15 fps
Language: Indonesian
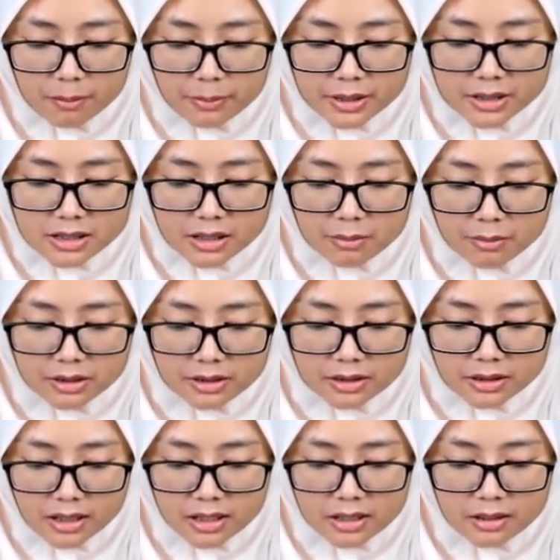sama
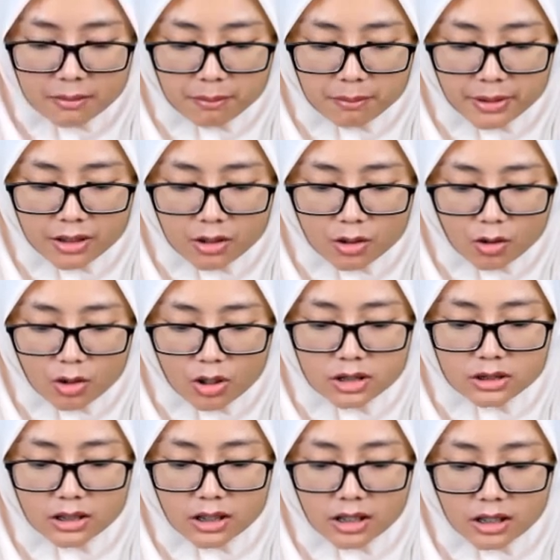dengan P0
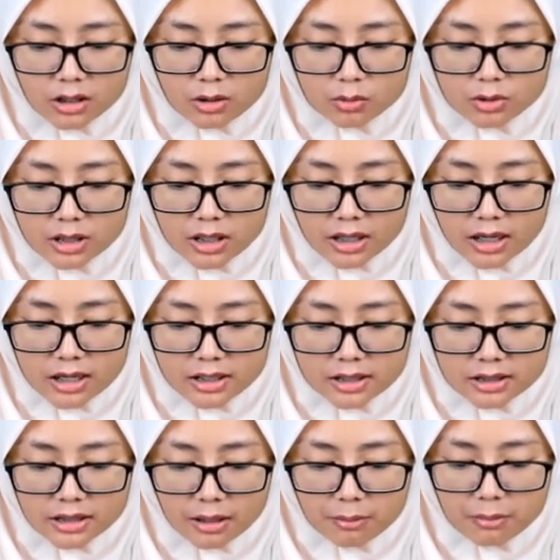tekanan udara
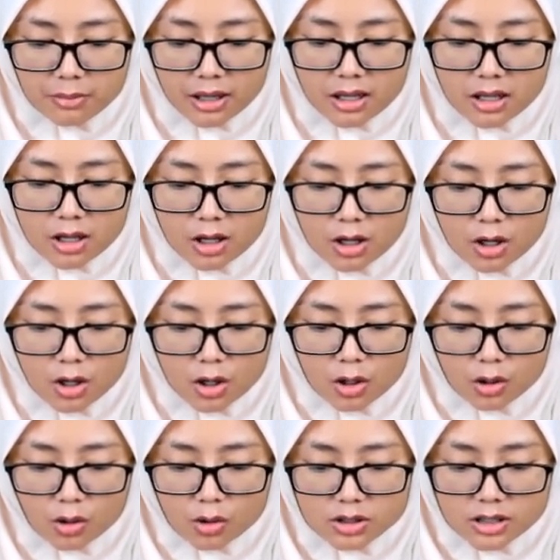ditambah
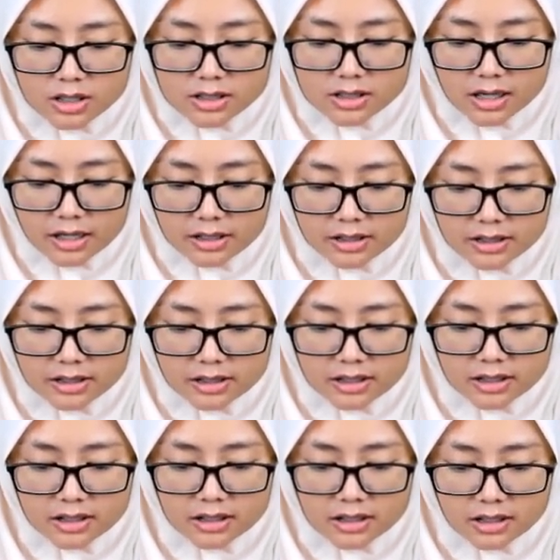rho C cair
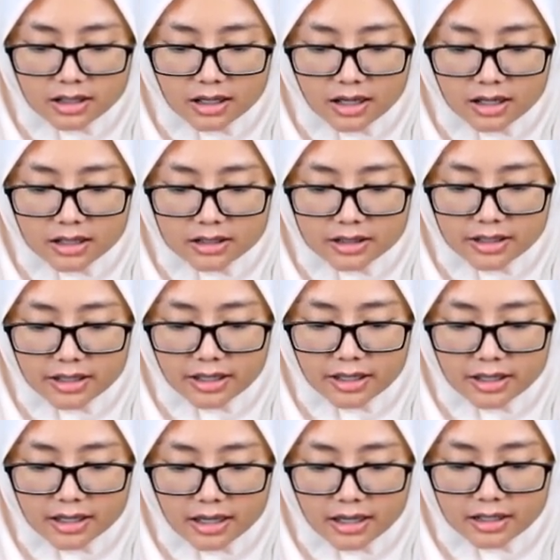kali G
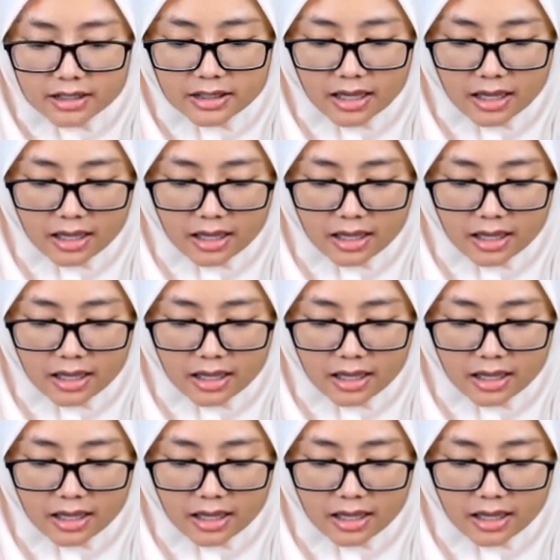kali H.